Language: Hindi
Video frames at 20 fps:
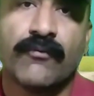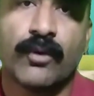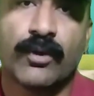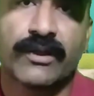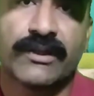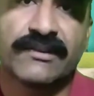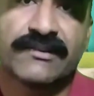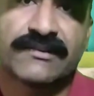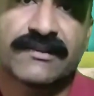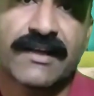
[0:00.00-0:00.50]
वो
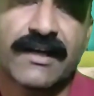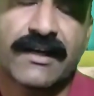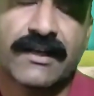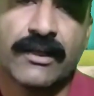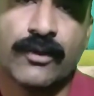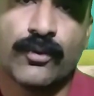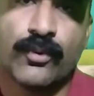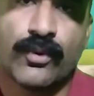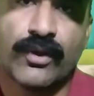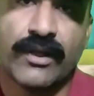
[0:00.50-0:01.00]
किस तरह
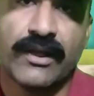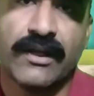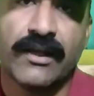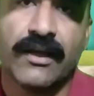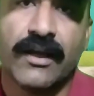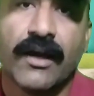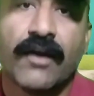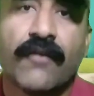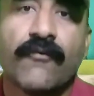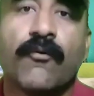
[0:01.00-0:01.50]
की होंगी
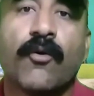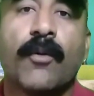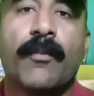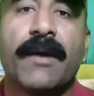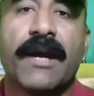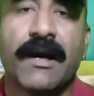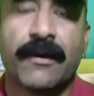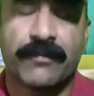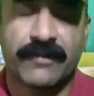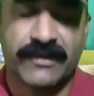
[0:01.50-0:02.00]
वो मैं